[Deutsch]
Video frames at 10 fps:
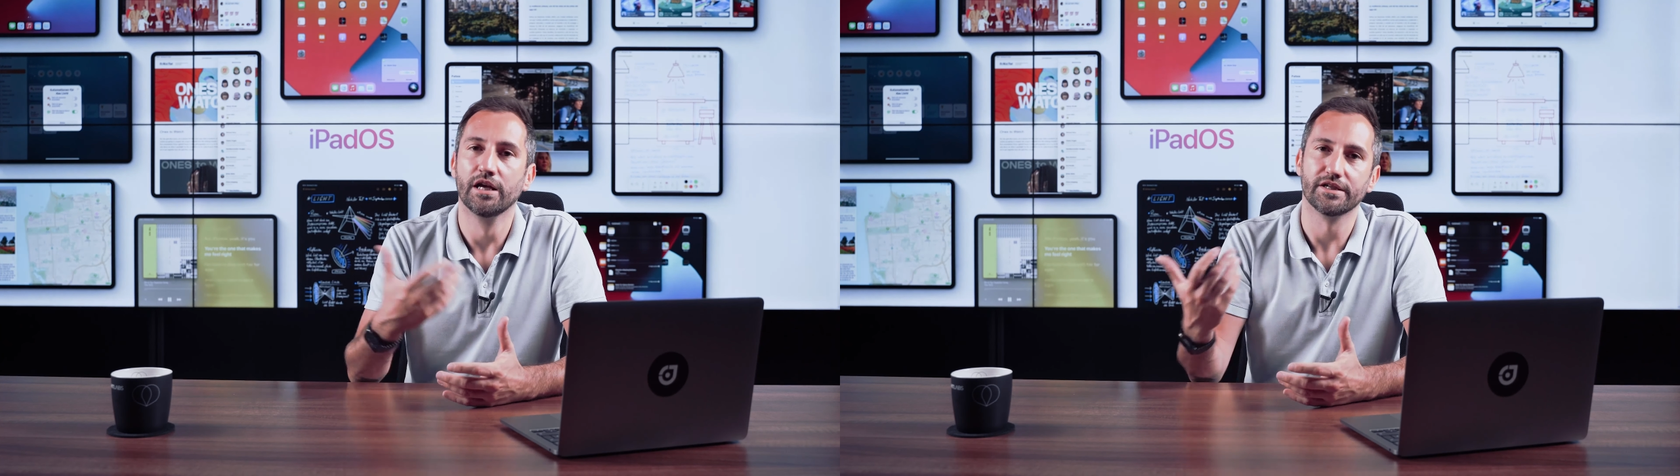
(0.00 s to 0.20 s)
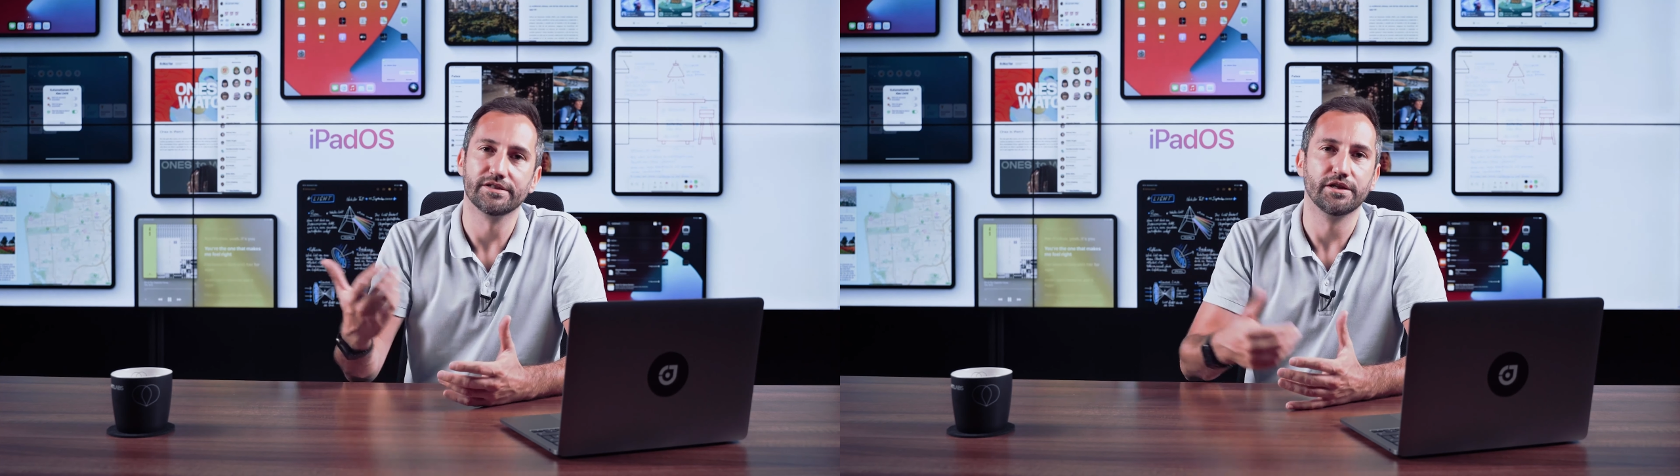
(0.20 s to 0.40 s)

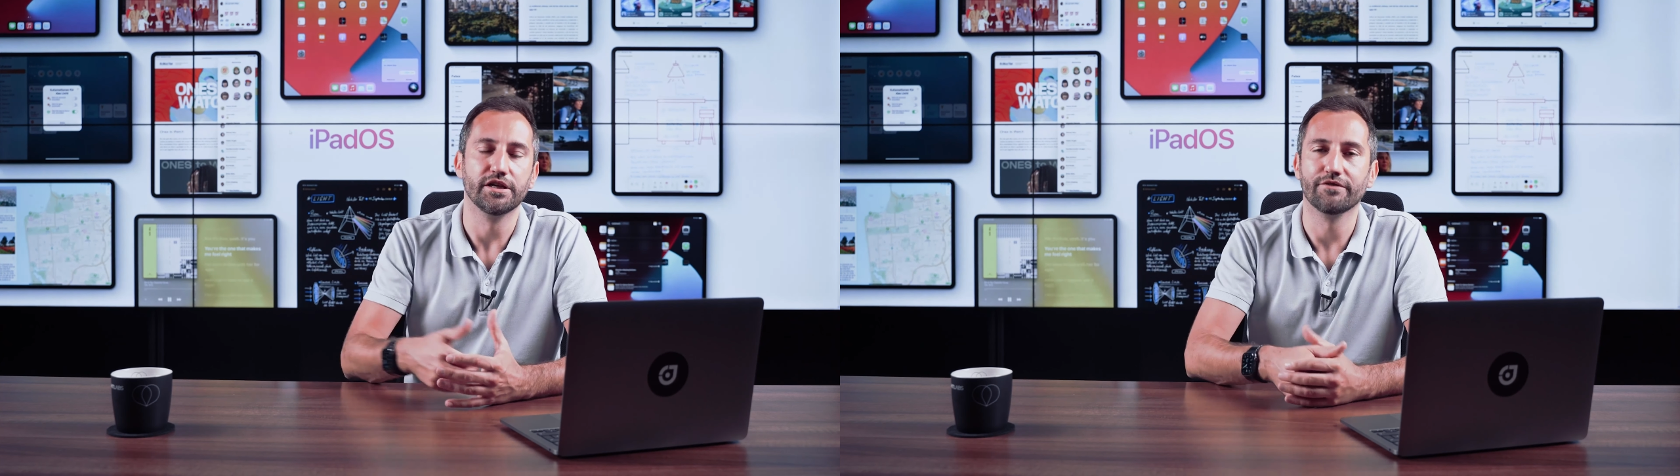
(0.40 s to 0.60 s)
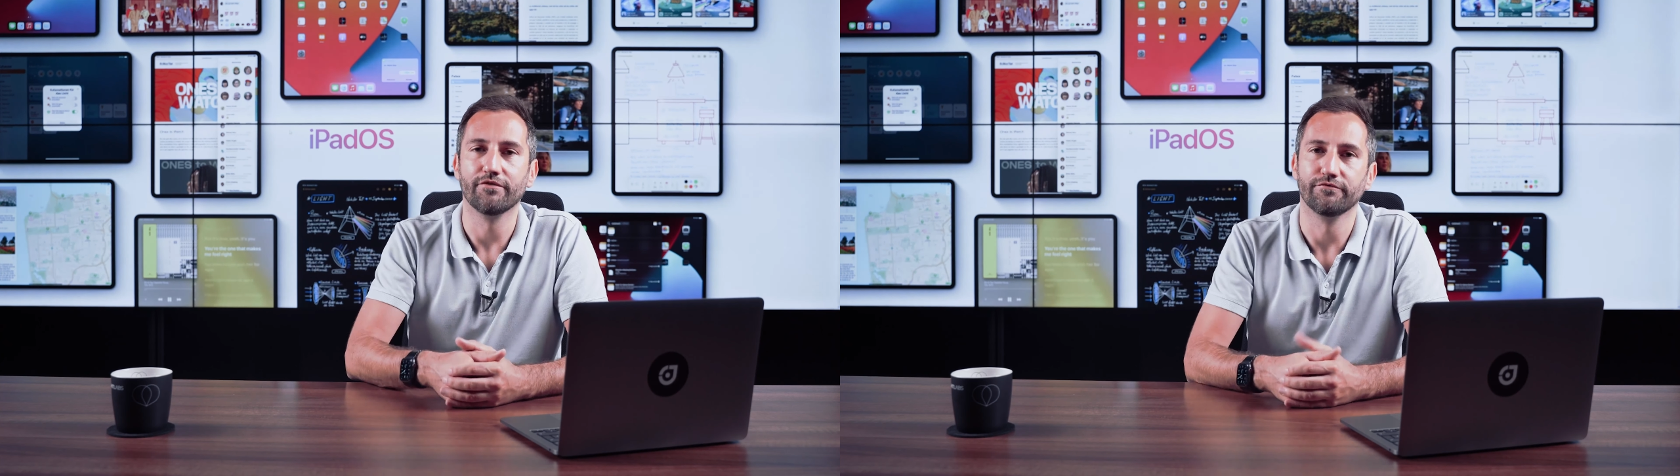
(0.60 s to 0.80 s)
das dann
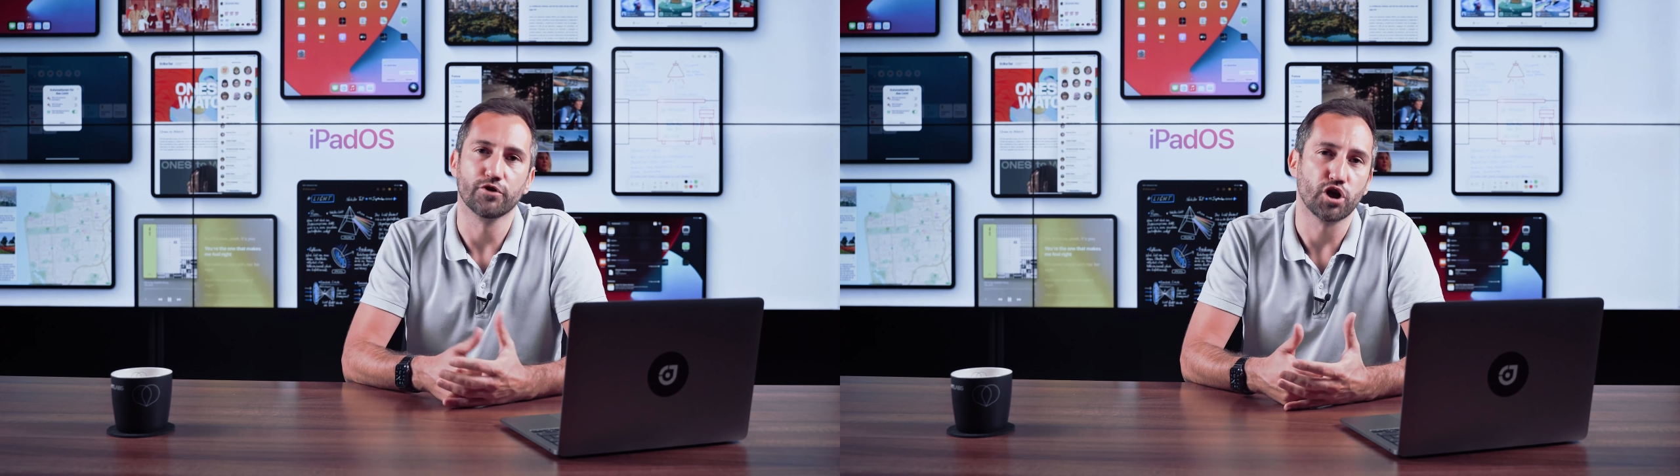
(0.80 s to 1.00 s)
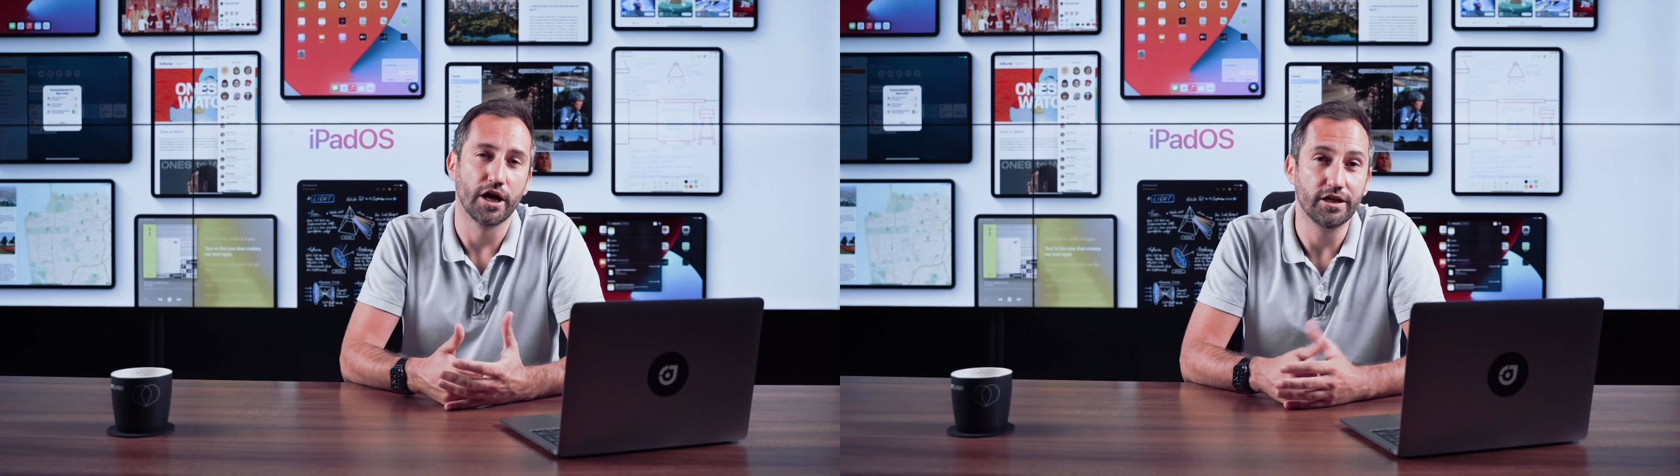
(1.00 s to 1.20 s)
irgendwann
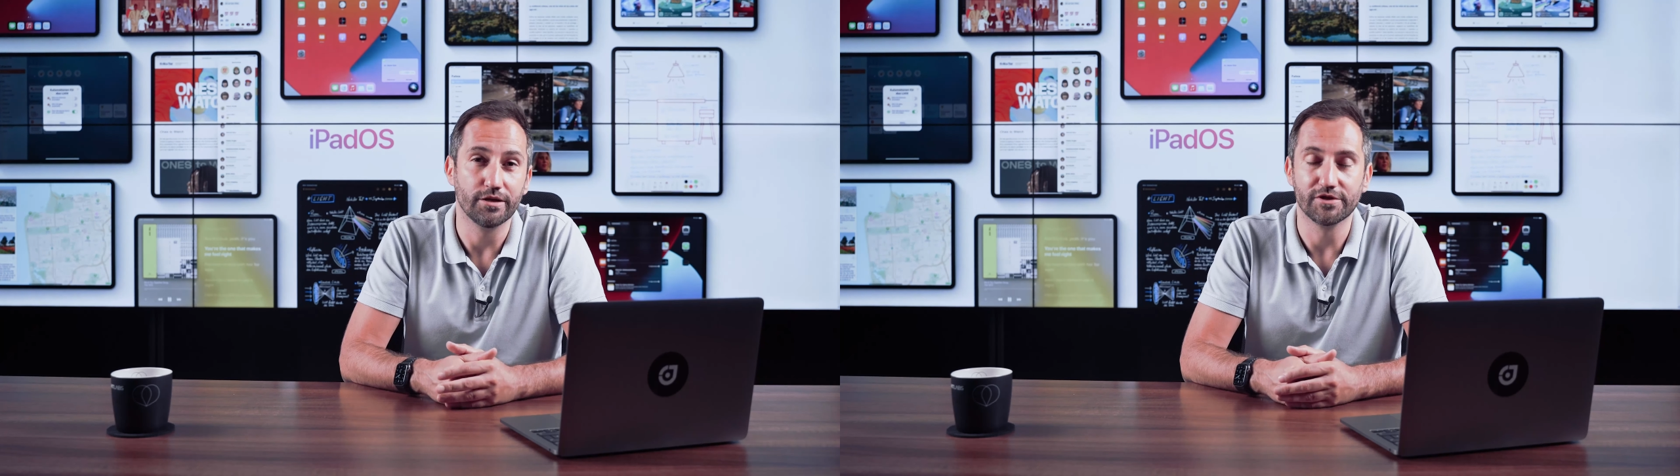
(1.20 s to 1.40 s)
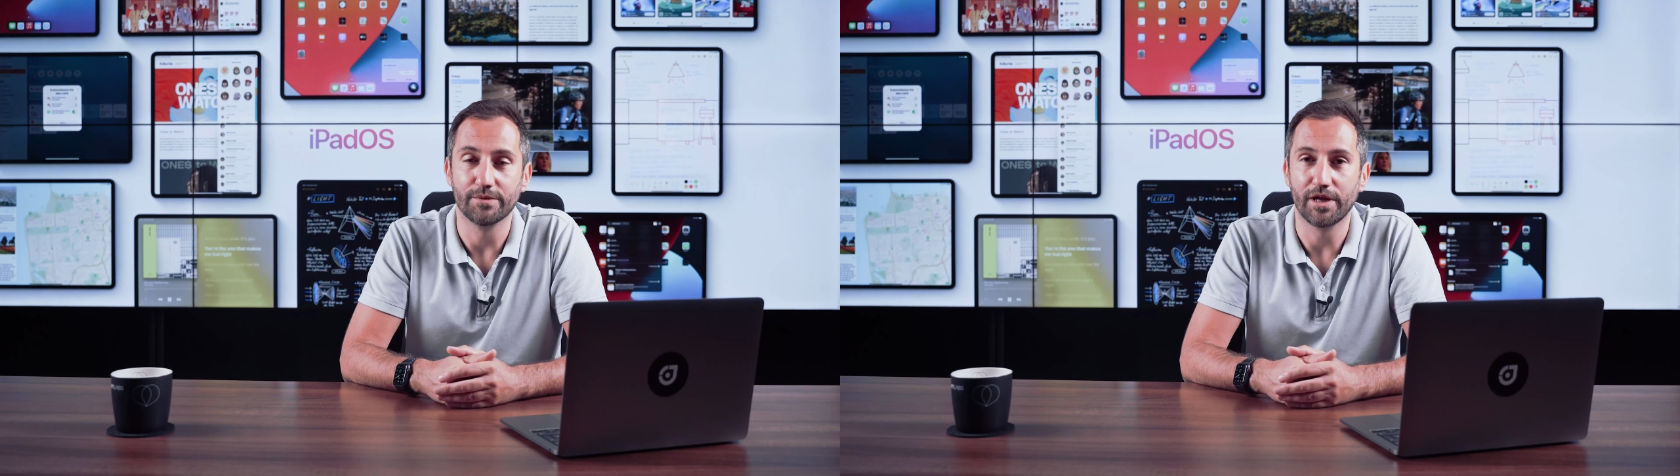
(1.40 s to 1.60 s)
wahrscheinlich
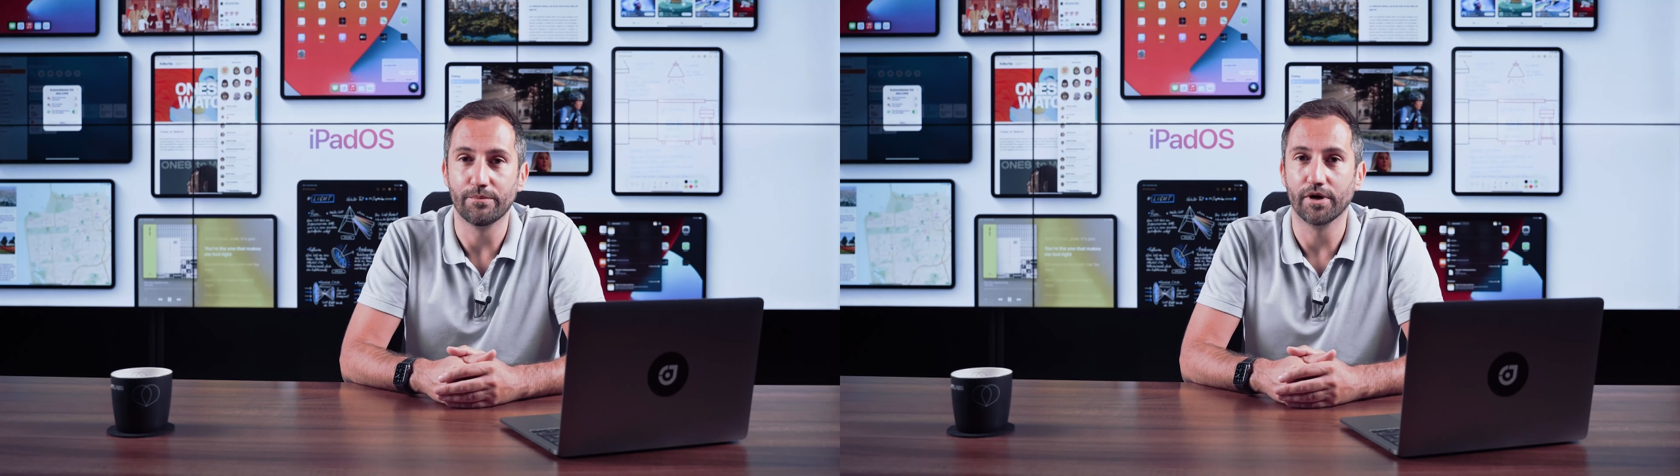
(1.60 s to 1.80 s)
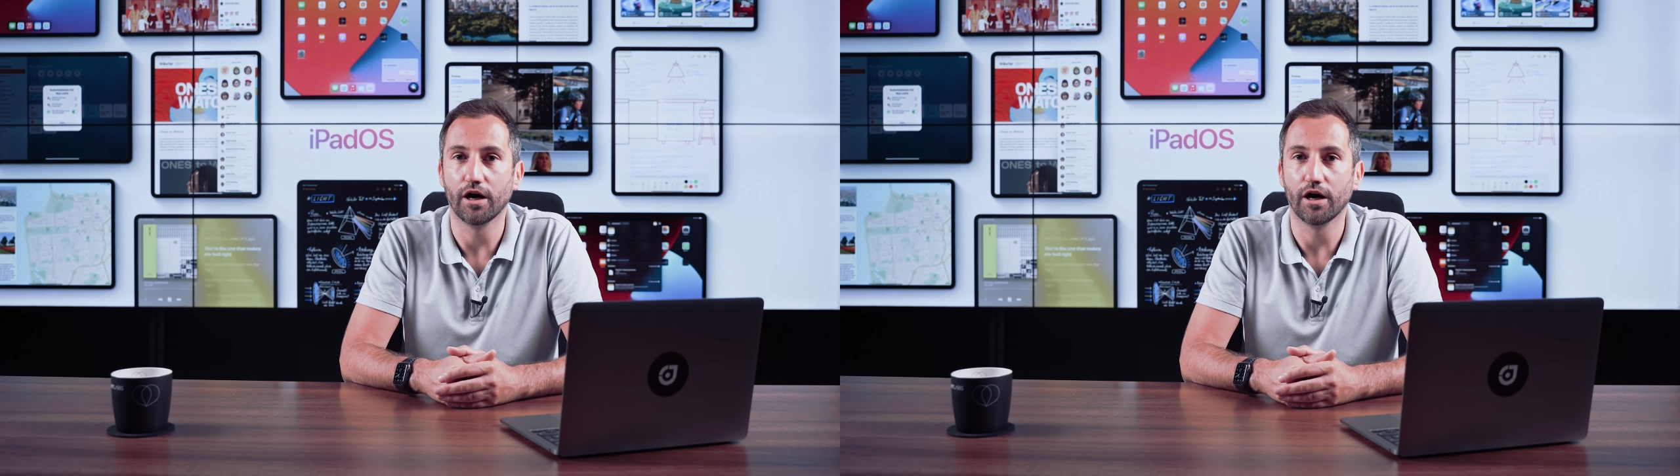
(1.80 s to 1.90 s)
im September